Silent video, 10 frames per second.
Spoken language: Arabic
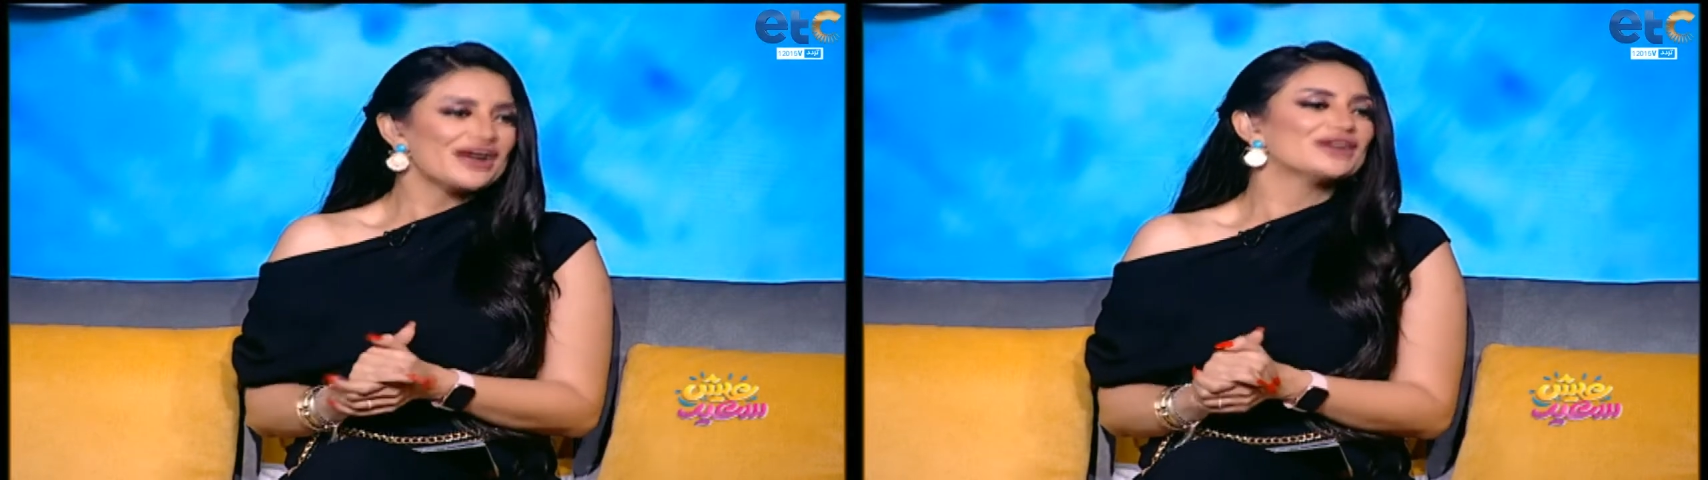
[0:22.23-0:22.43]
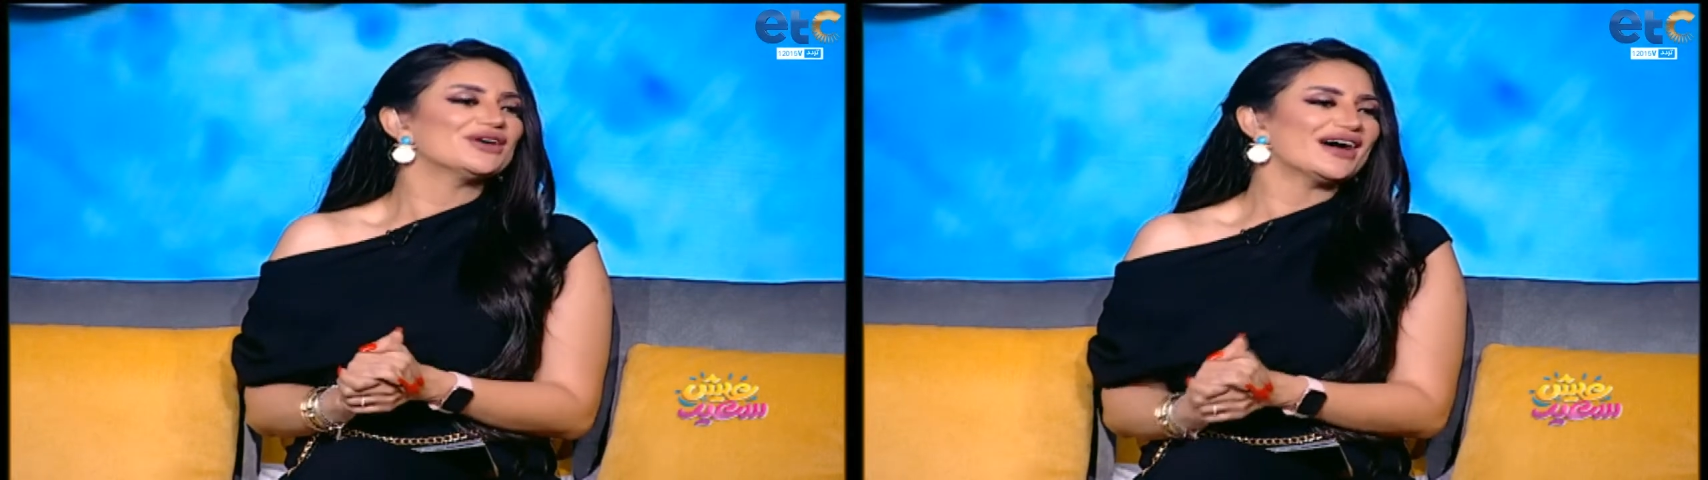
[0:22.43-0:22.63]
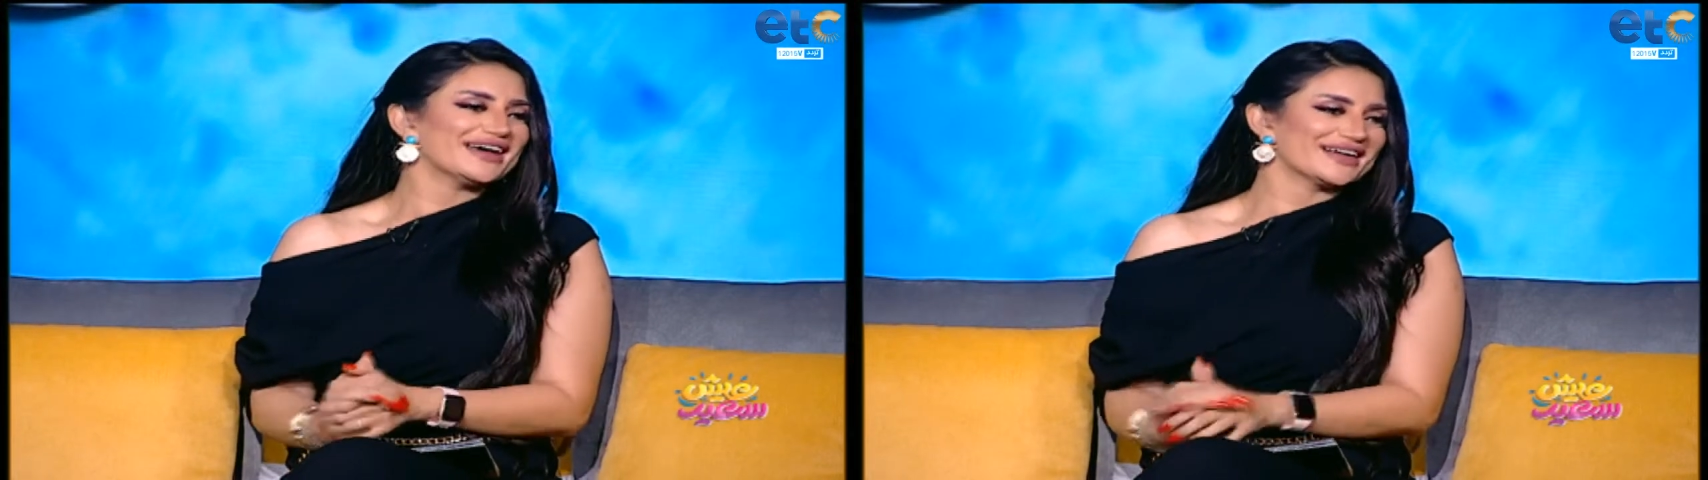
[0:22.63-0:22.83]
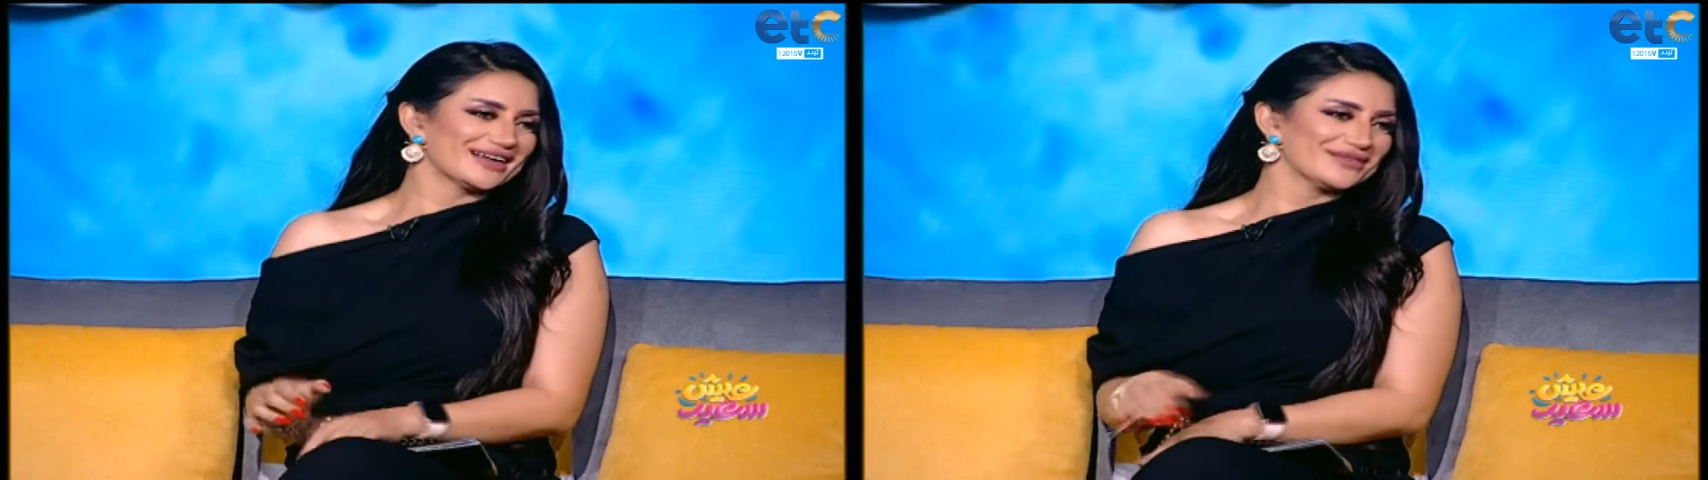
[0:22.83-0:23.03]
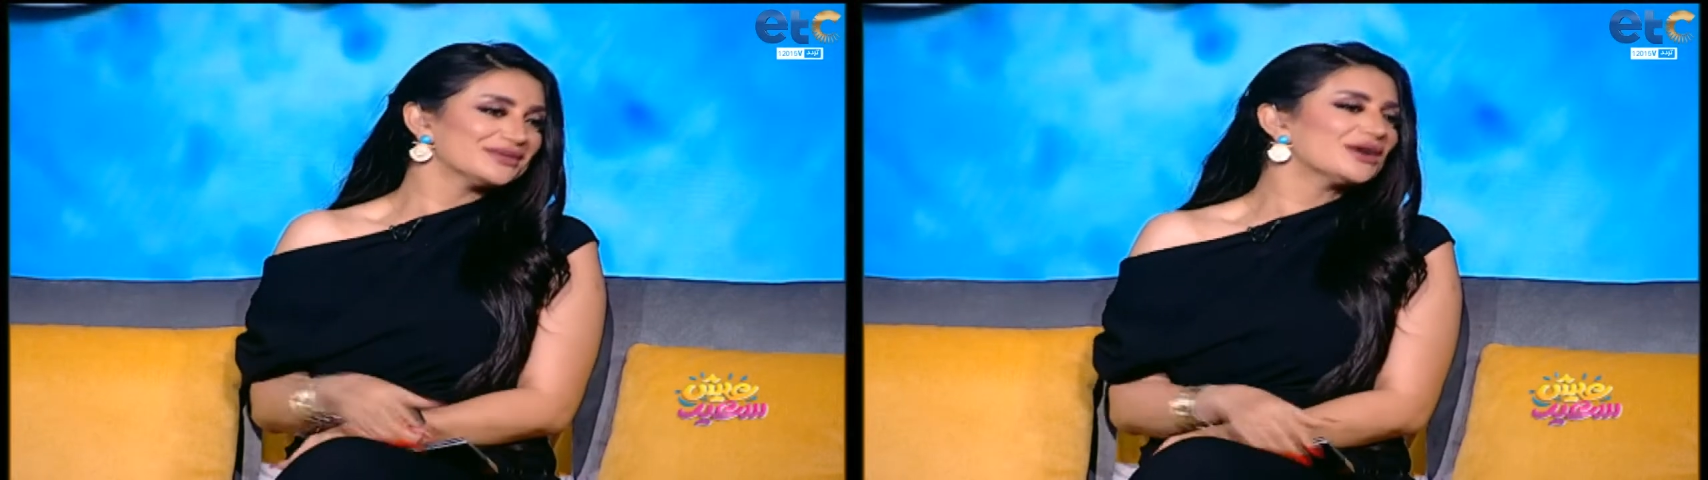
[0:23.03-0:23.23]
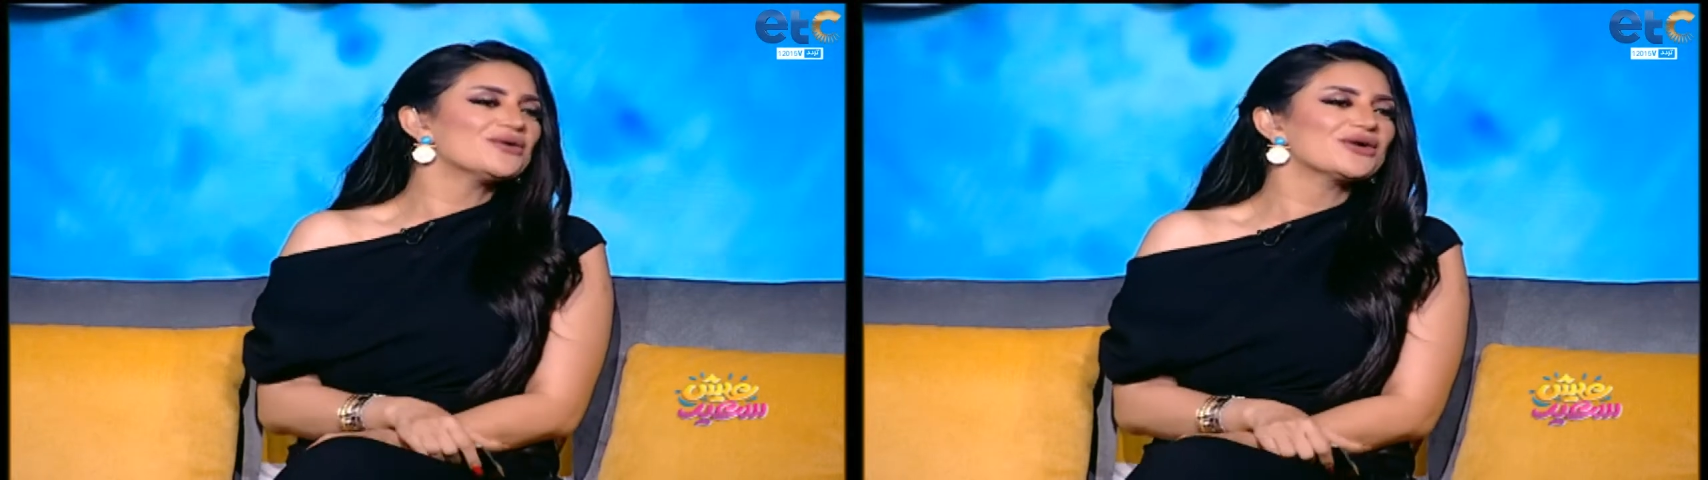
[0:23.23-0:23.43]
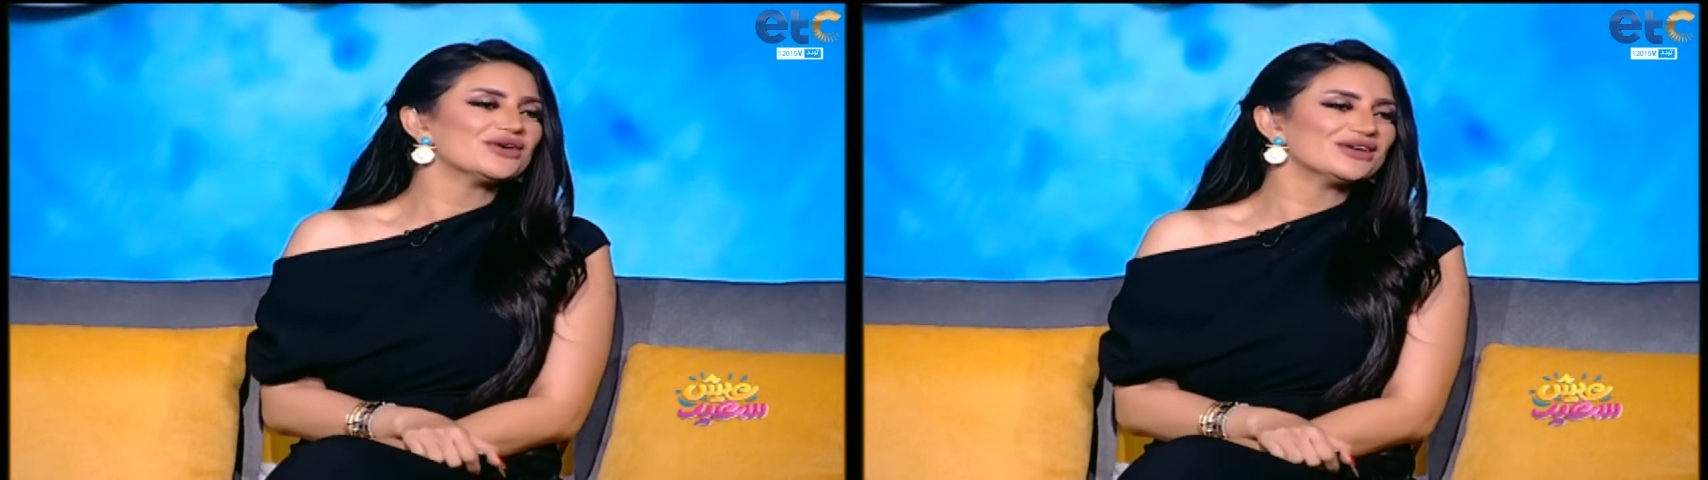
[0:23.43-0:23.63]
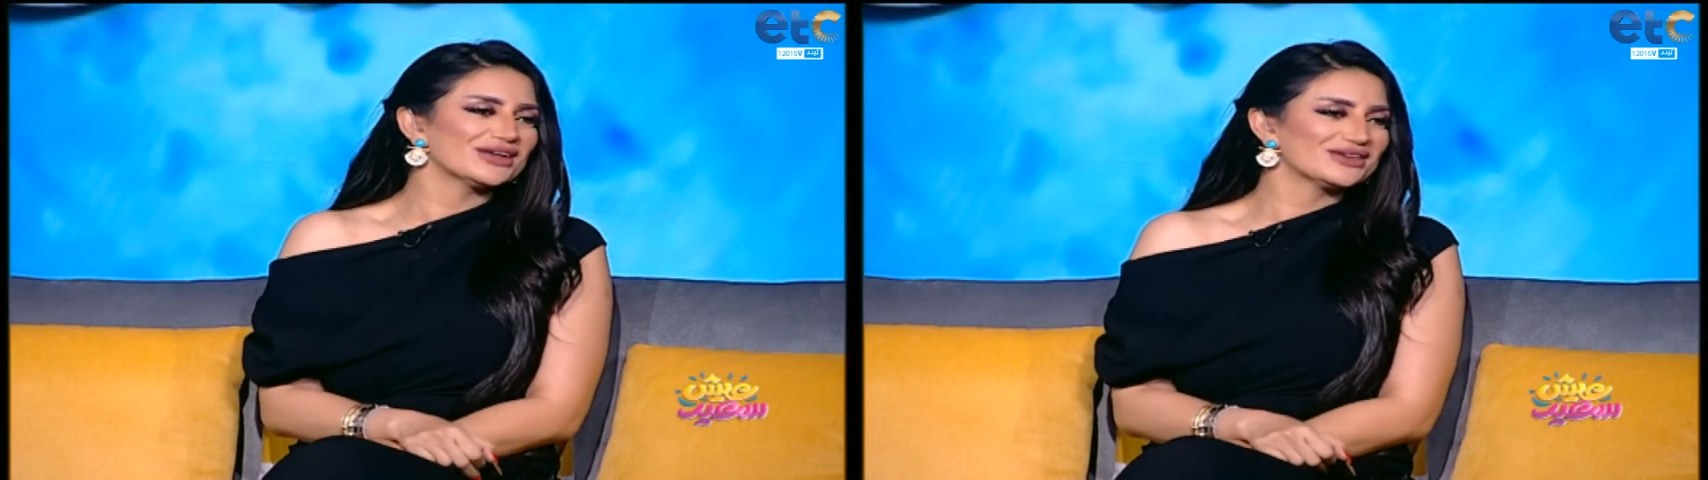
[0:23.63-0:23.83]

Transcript: دعاء رجب منورانا يا